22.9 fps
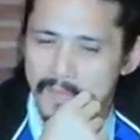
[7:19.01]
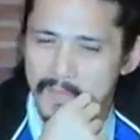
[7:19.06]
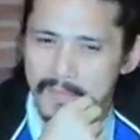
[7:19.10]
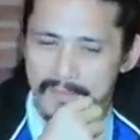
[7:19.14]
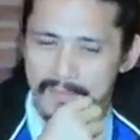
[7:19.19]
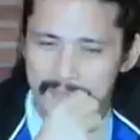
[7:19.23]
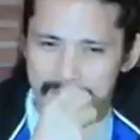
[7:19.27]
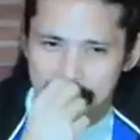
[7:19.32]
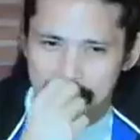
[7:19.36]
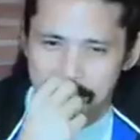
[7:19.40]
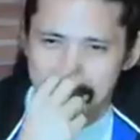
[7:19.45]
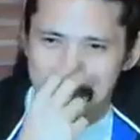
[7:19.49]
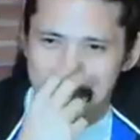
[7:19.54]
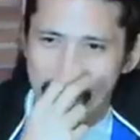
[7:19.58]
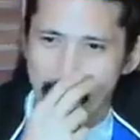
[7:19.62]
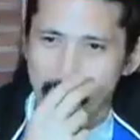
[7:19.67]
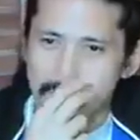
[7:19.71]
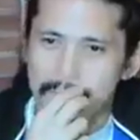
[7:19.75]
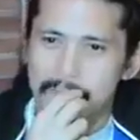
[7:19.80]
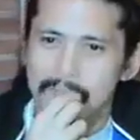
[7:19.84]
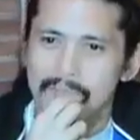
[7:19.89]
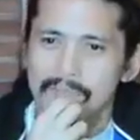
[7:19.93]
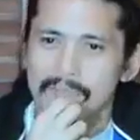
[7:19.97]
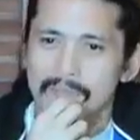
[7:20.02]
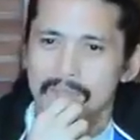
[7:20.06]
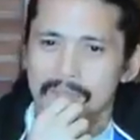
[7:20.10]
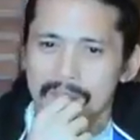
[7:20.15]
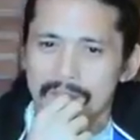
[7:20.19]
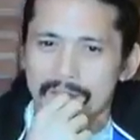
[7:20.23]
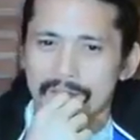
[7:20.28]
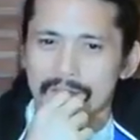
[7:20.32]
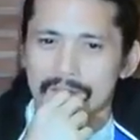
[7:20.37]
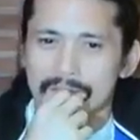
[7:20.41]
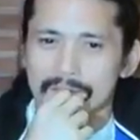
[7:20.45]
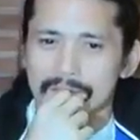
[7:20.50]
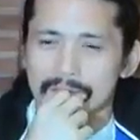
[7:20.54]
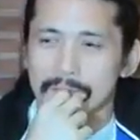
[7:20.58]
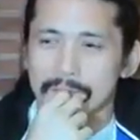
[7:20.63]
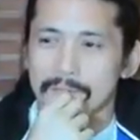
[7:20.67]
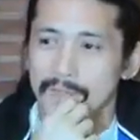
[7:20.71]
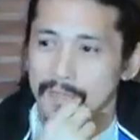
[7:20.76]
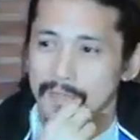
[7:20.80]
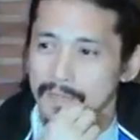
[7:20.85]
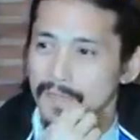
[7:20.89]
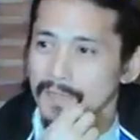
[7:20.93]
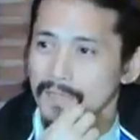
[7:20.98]
parang tingin namin
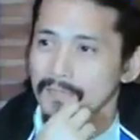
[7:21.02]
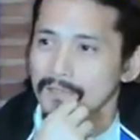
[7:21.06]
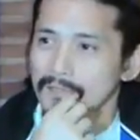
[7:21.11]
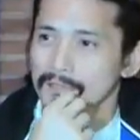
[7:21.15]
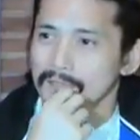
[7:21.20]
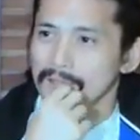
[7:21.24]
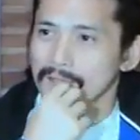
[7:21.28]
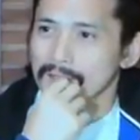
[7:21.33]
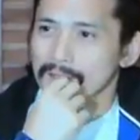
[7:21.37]
ni Mariel.